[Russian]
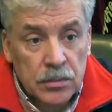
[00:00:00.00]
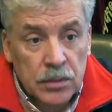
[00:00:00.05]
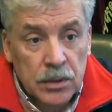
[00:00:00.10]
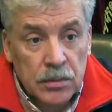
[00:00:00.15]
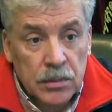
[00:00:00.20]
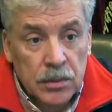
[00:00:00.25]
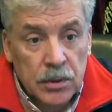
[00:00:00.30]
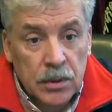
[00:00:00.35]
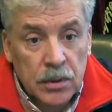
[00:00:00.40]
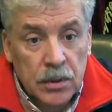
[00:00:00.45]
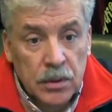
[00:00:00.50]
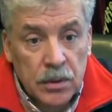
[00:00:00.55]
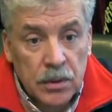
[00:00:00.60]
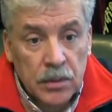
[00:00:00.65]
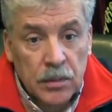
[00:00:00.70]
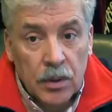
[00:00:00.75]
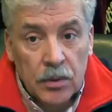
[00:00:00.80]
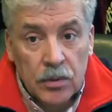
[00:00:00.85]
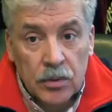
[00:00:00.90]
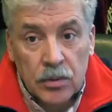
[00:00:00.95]
скажем так,
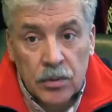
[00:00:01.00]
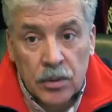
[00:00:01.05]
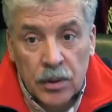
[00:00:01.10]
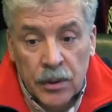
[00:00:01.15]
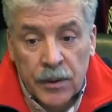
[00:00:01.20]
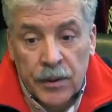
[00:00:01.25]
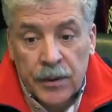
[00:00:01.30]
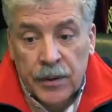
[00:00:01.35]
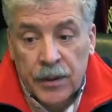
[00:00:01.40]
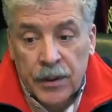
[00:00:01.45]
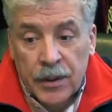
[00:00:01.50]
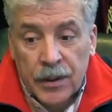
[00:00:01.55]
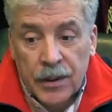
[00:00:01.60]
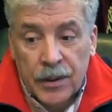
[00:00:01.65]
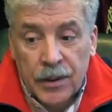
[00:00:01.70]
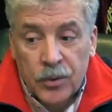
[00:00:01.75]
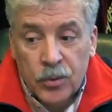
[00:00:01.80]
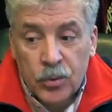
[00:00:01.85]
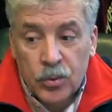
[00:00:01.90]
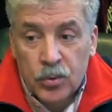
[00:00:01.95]
не могло
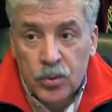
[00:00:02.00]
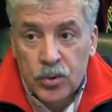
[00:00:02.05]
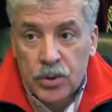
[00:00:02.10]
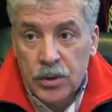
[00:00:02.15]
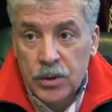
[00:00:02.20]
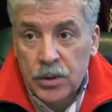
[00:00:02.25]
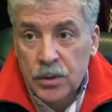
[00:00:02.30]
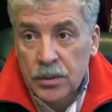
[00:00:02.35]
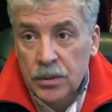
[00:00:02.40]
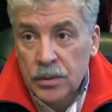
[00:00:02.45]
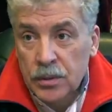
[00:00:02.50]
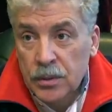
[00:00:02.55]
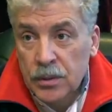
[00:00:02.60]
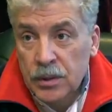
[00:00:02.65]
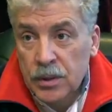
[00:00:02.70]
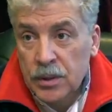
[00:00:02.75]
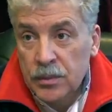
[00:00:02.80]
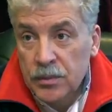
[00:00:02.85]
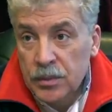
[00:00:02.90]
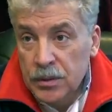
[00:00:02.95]
а, улучшить
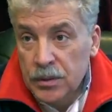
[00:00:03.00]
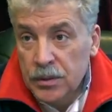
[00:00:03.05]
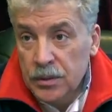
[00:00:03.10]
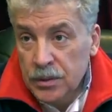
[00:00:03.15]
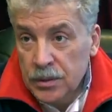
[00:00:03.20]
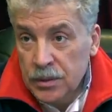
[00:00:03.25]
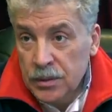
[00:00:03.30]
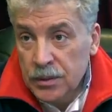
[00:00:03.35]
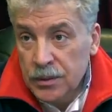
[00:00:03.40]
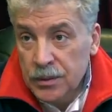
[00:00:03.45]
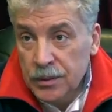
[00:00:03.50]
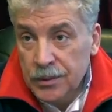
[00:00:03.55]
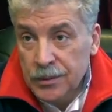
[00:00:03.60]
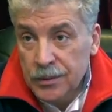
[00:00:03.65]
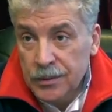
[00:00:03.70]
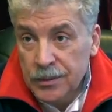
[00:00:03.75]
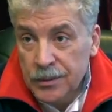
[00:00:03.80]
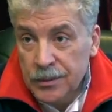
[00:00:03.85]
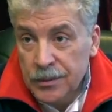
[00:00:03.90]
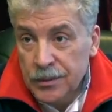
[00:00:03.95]
климат
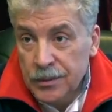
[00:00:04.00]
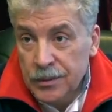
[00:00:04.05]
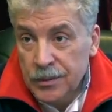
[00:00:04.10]
а,